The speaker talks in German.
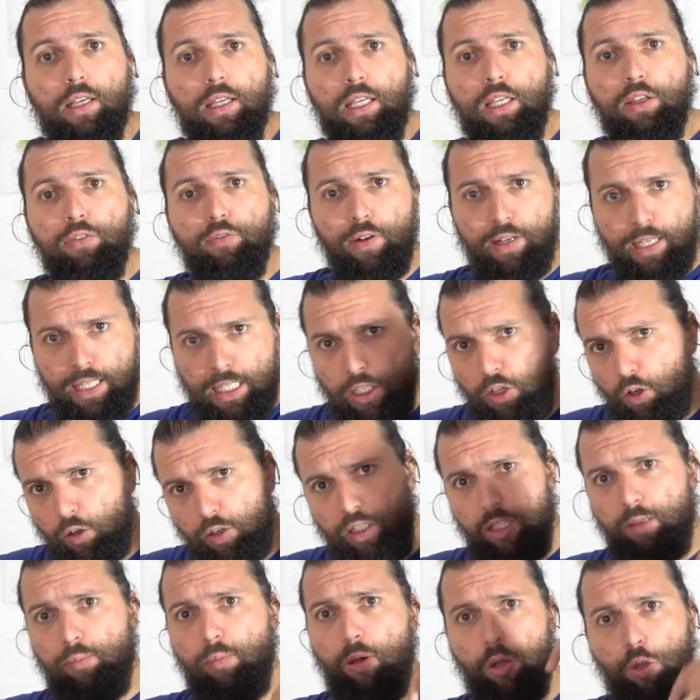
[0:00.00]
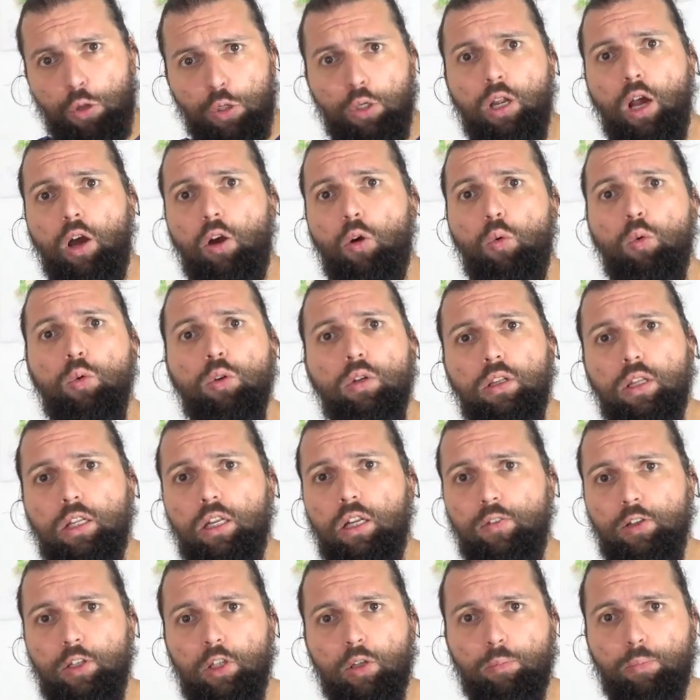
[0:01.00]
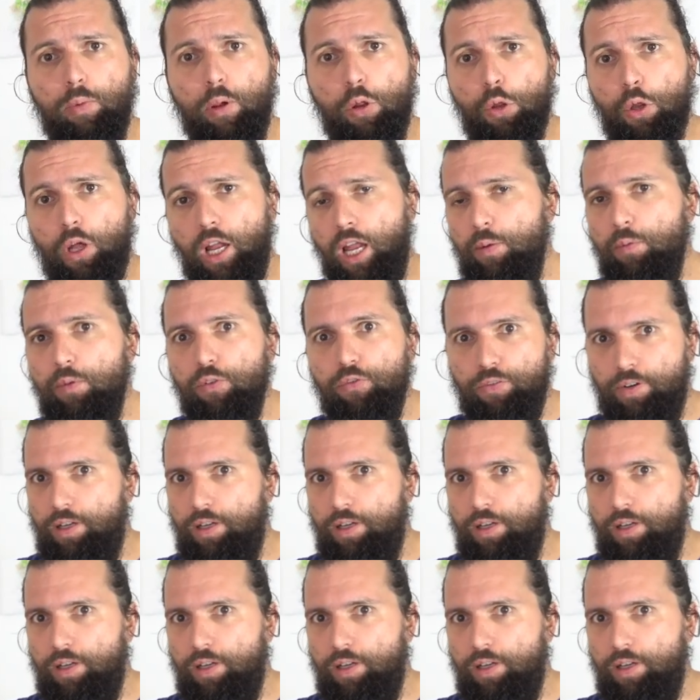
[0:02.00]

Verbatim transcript: Ich verlinke euch die Maschine auch unten in der Videobeschreibung,